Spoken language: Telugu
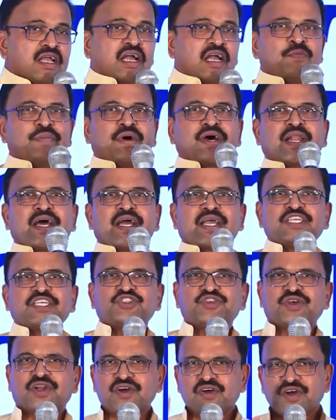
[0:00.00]
గంపా
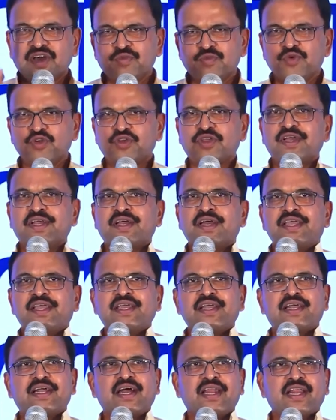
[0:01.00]
నాగేశ్వరరావు గారు ముఖ్యంగా
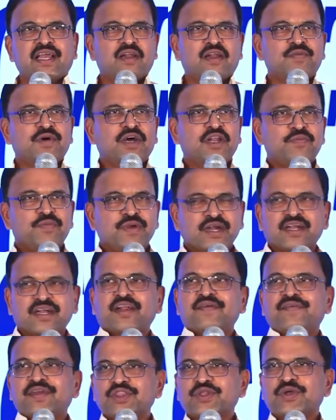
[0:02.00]
ఈ కార్యక్రమాలు
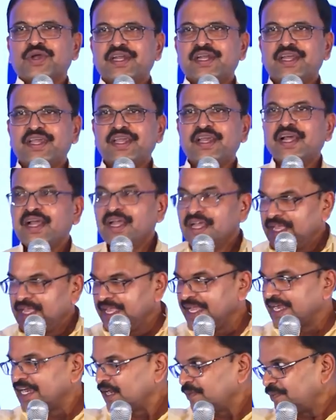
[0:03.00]
పెట్టడం ఎందుకంటే
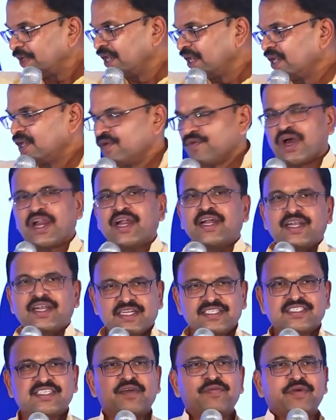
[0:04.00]
ఇక్కడ పిల్లల్ని
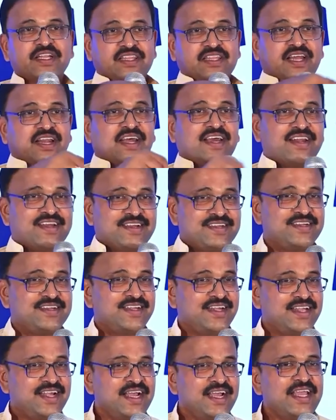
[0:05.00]
వాలంటీర్స్ గా పెడతారు
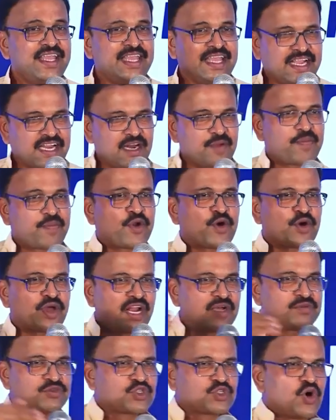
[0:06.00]
ఇక్కడ
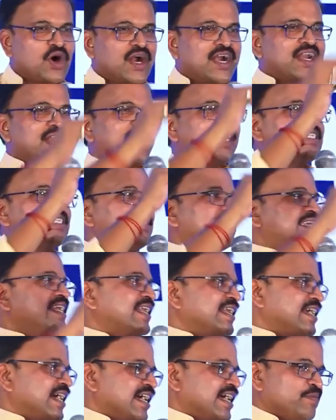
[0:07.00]
ప్రోగ్రామ్స్ కోఆర్డినేట్
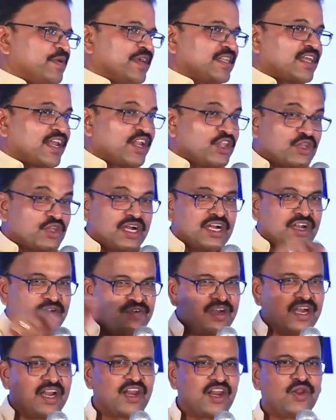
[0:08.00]
చేయడానికి ఆయన పెడతారు ఎందుకంటే
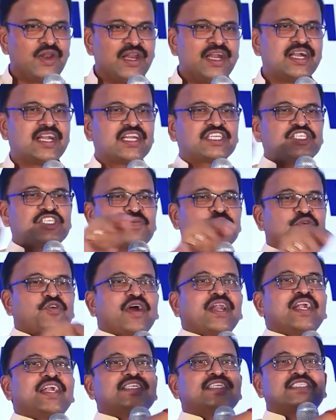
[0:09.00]
వీళ్ళలో లీడర్షిప్
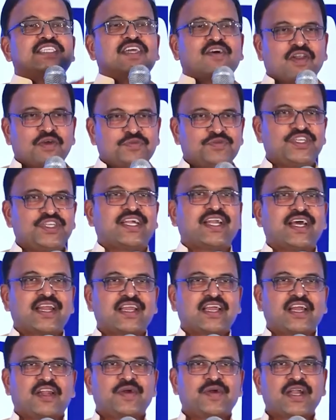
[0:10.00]
క్వాలిటీస్ డెవలప్
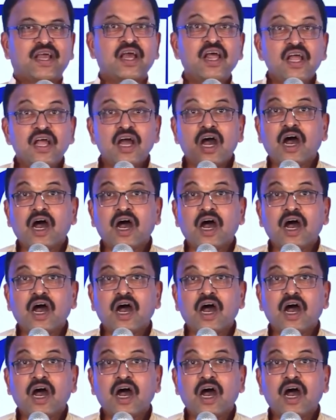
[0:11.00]
చేయడానికి అనమాట